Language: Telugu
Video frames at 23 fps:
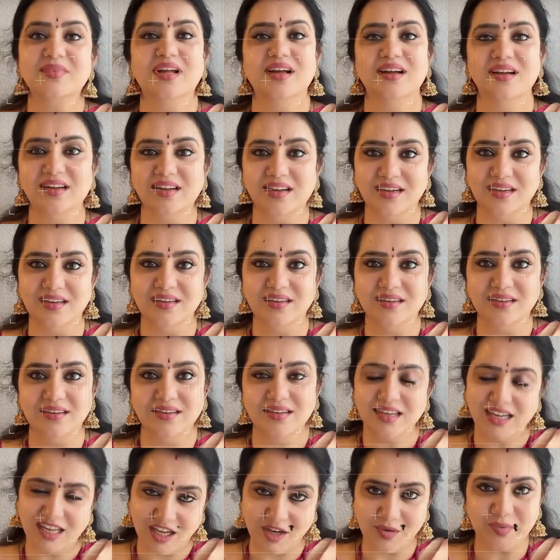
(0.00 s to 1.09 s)
ఆహా
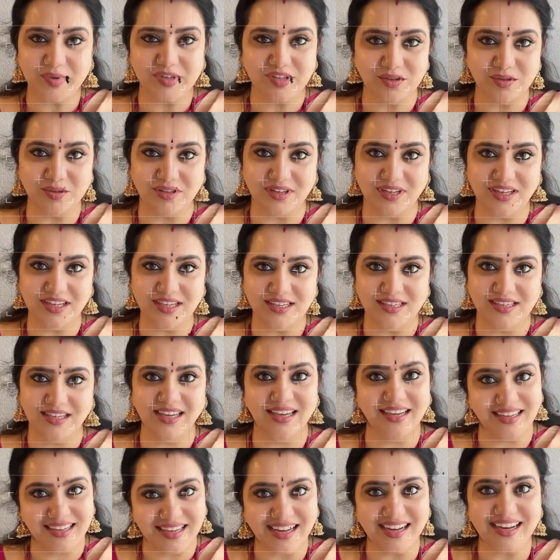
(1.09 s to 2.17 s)
అనిపిస్తుందా
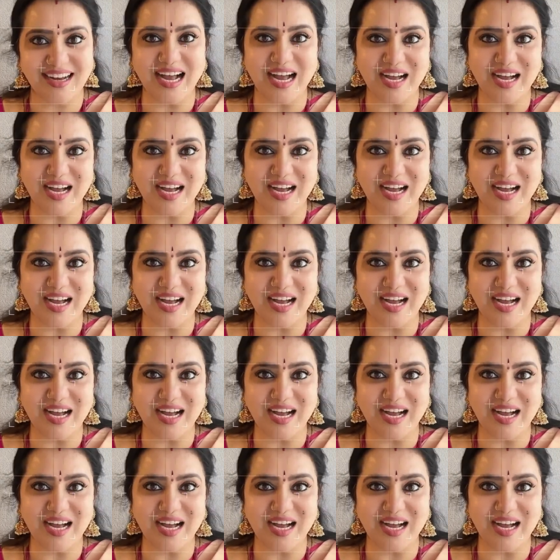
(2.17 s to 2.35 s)
ఇంకా